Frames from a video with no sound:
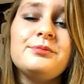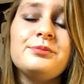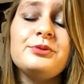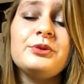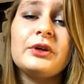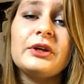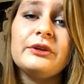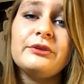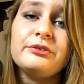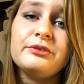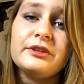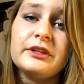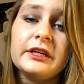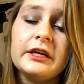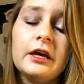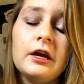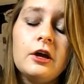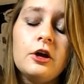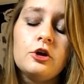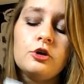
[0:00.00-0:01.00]

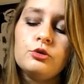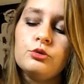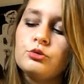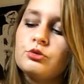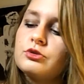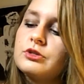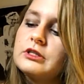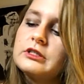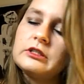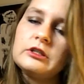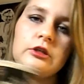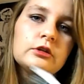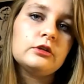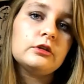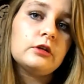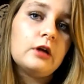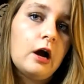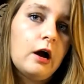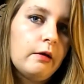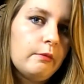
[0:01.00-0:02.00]
purifiée, donc c'est ce
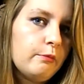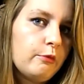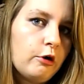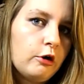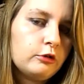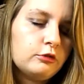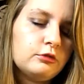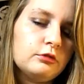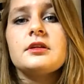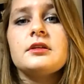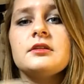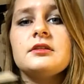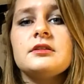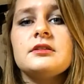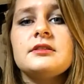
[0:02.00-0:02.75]
qui importe.